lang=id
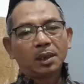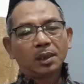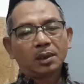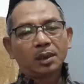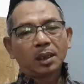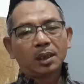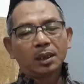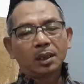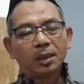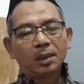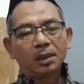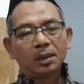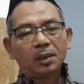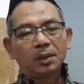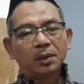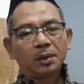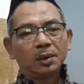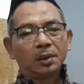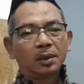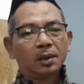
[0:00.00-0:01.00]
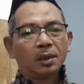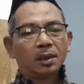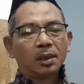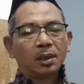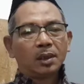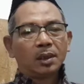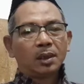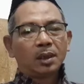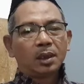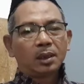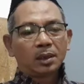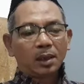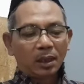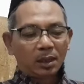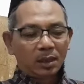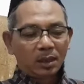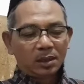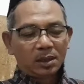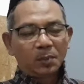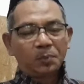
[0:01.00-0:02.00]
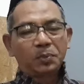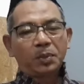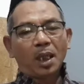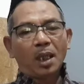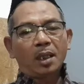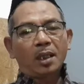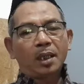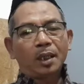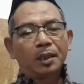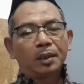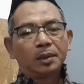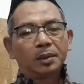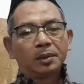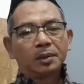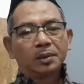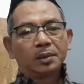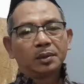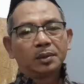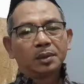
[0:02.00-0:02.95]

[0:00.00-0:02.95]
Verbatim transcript: kita di kita diciptakan